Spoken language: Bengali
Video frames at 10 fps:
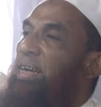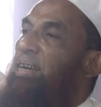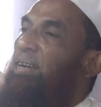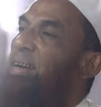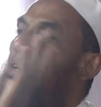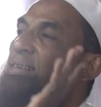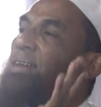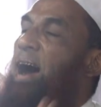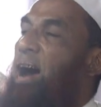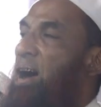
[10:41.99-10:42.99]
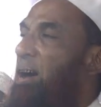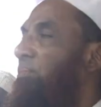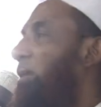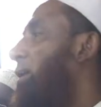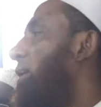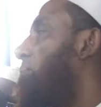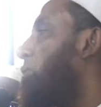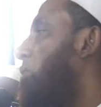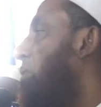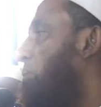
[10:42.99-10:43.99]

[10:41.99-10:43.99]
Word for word: যে না আমার এর মধ্যে